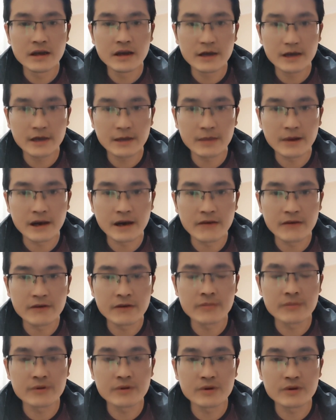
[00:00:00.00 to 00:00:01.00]
黑麻
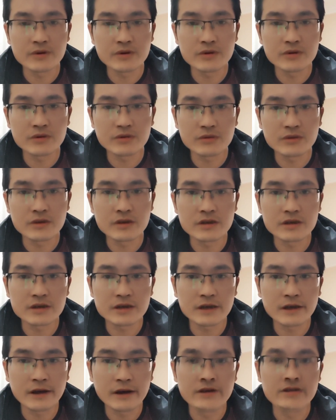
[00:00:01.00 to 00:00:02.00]
蜂比较多一
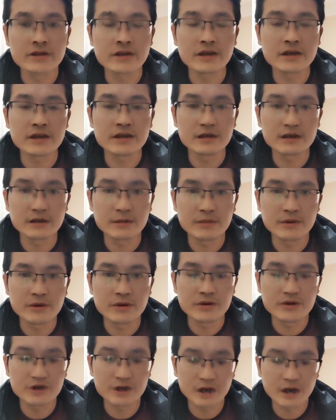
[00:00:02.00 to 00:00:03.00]
些啊，采集能力比
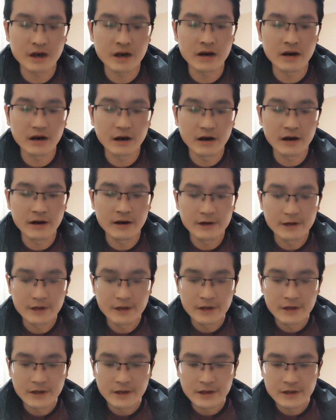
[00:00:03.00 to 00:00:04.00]
较强啊，
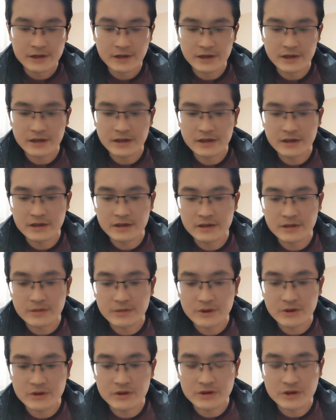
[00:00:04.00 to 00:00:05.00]
采集能力
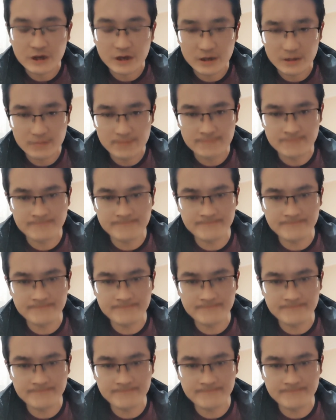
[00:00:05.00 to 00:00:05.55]
比较强。